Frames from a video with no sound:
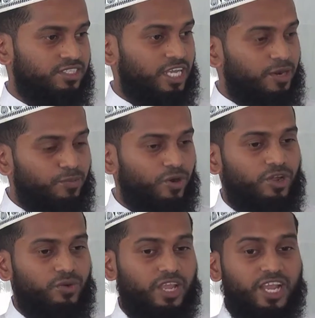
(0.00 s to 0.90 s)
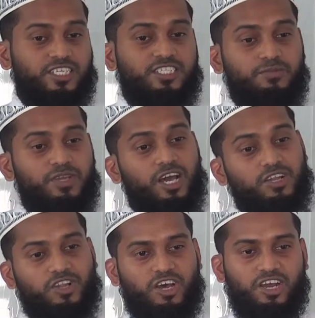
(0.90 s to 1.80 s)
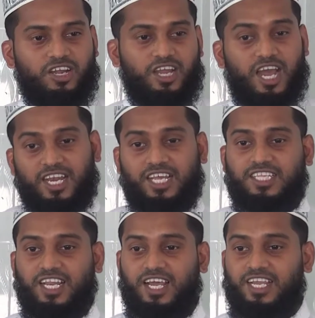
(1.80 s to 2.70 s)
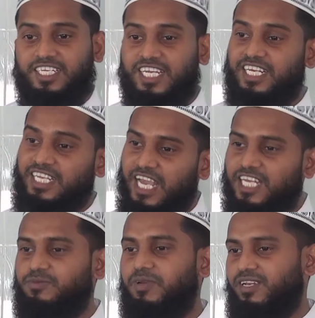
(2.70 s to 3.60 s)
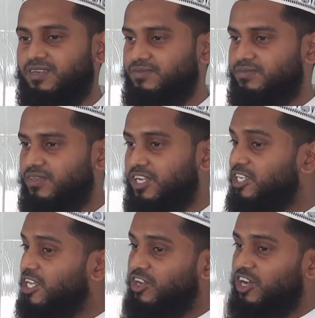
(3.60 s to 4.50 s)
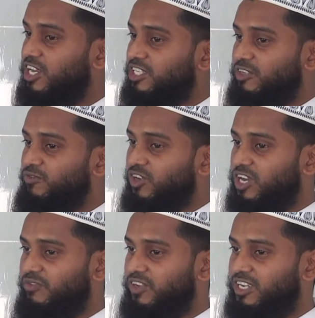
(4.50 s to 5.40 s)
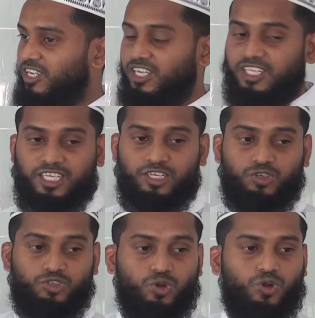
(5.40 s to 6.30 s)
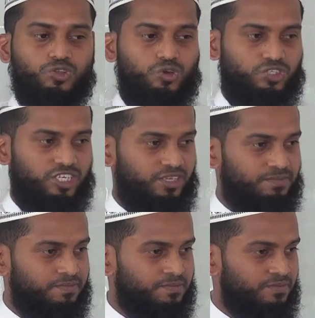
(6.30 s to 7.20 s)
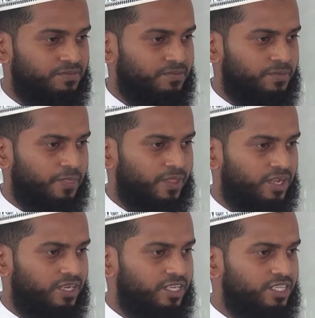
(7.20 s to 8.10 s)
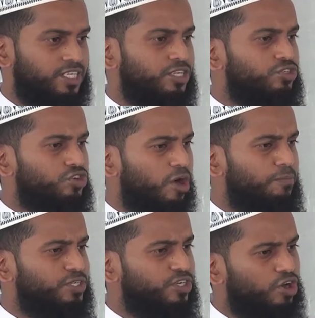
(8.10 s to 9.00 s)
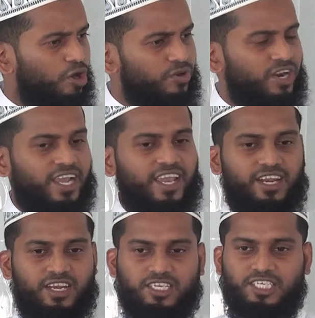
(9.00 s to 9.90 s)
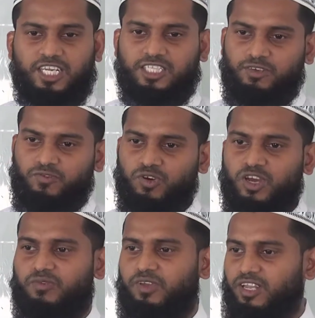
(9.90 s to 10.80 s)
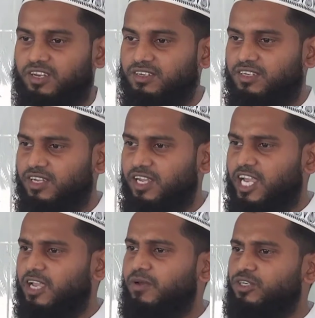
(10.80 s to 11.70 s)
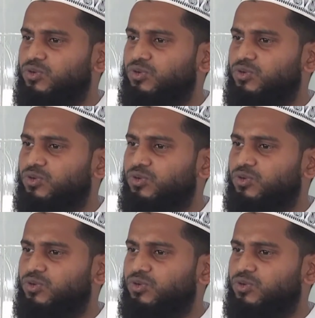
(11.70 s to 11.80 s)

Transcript: তারপরেও এতি বিহাল্লা আল্লাহ তালা এটাকে নিয়ে আসবেন ইন্নাল্লাহ লাতিফুন খাবির তিনি তো সূক্ষ্মদর্শী তিনি তো সব বিষয়ে খবর রাখেন লাতিফুন খাবির একেবারে